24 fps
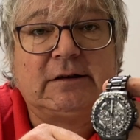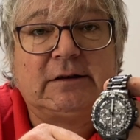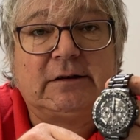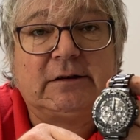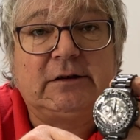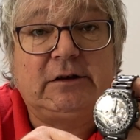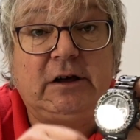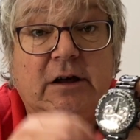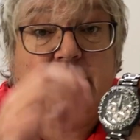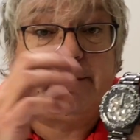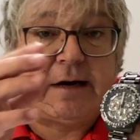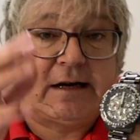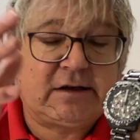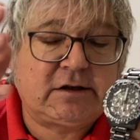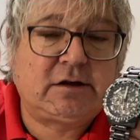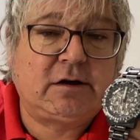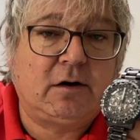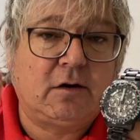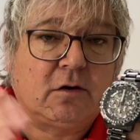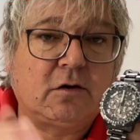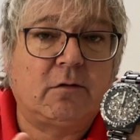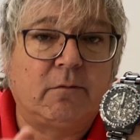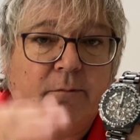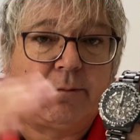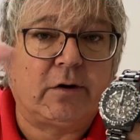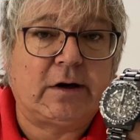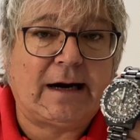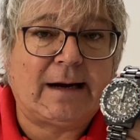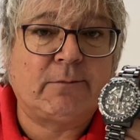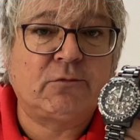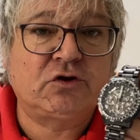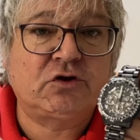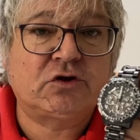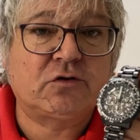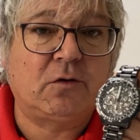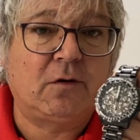Y más si lo
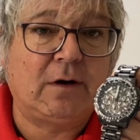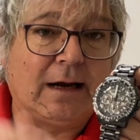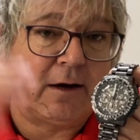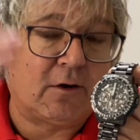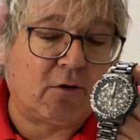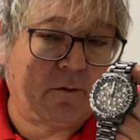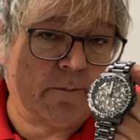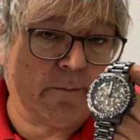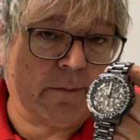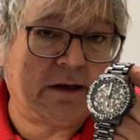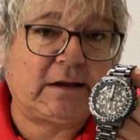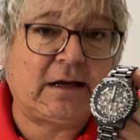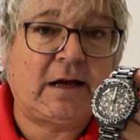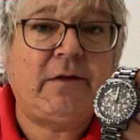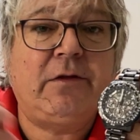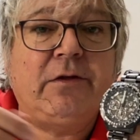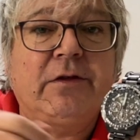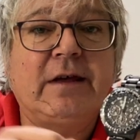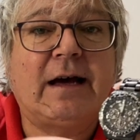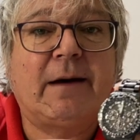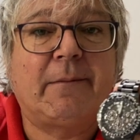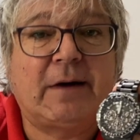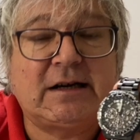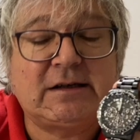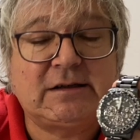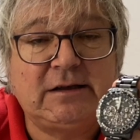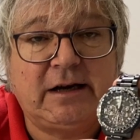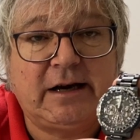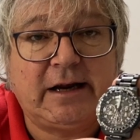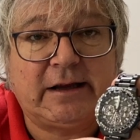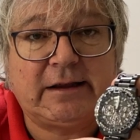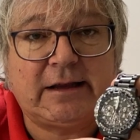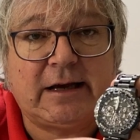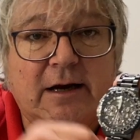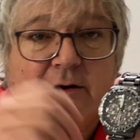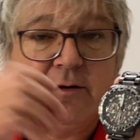comparamos con la competencia más
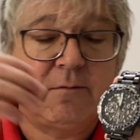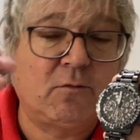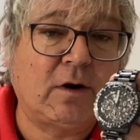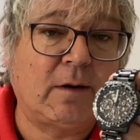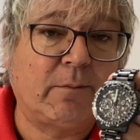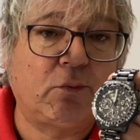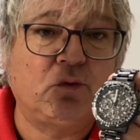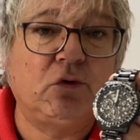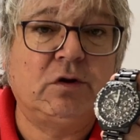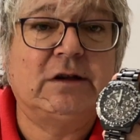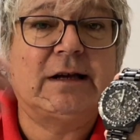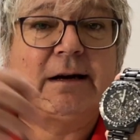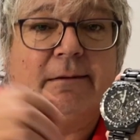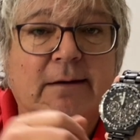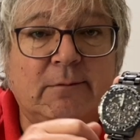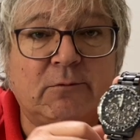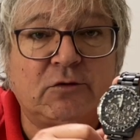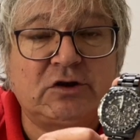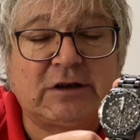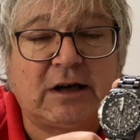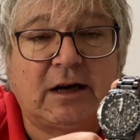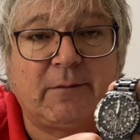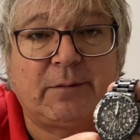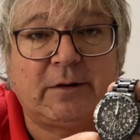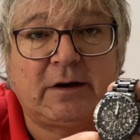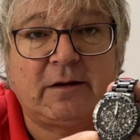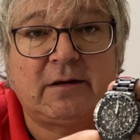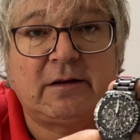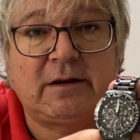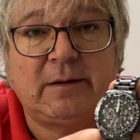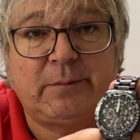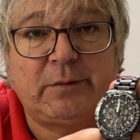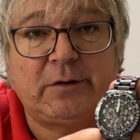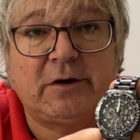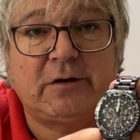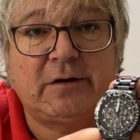directa, como apuntábamos al
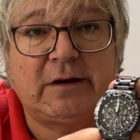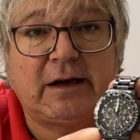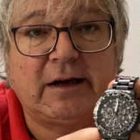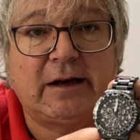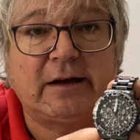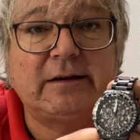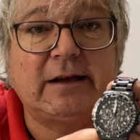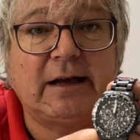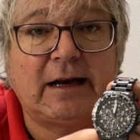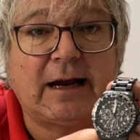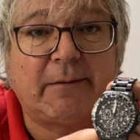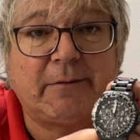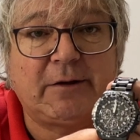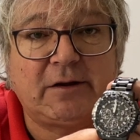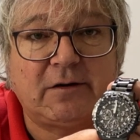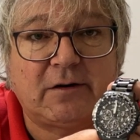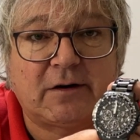principio de, la video